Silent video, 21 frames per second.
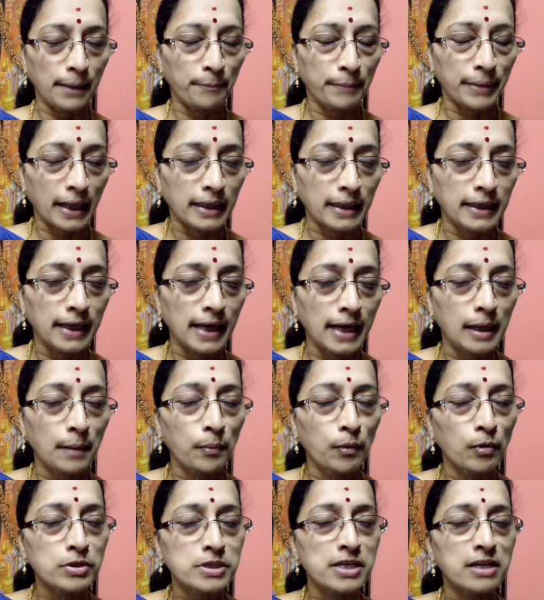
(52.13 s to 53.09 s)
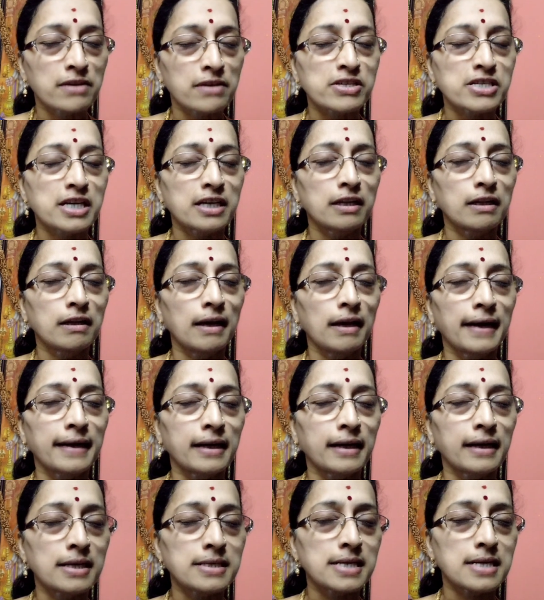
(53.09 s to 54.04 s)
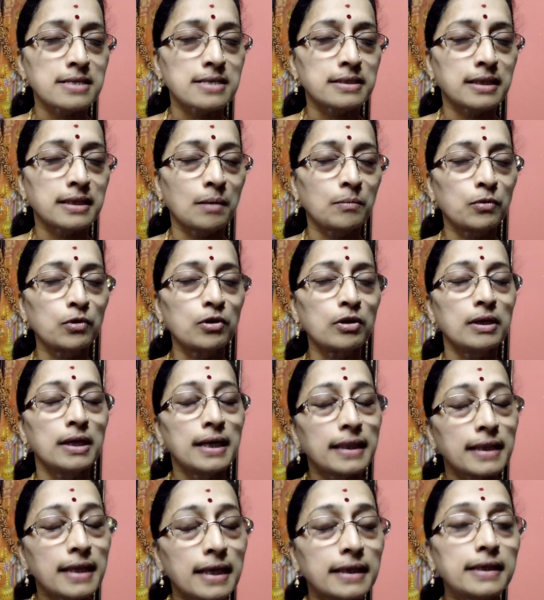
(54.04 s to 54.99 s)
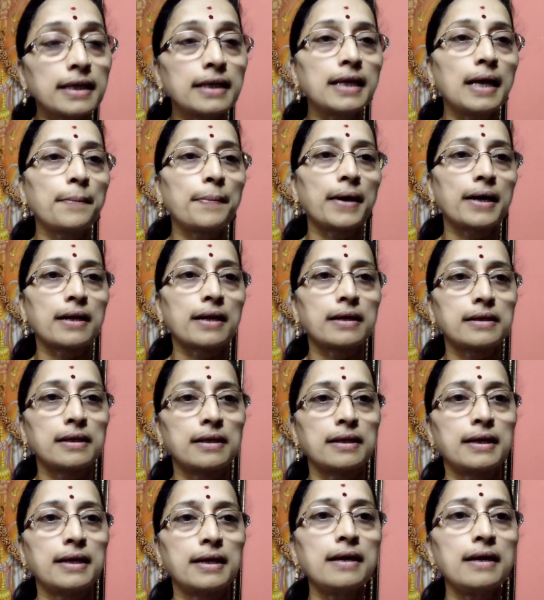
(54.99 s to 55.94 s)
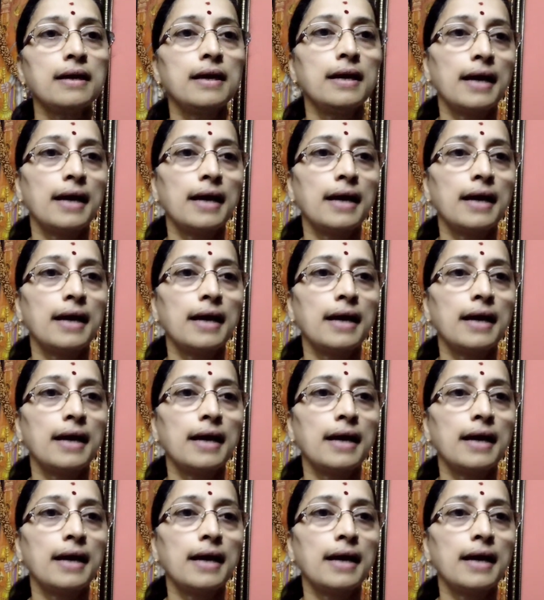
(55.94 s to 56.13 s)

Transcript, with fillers: ప్రత్యేక పూజల విషయంలో ఎట్లా చేస్తామో నిత్య దీపారాధనకి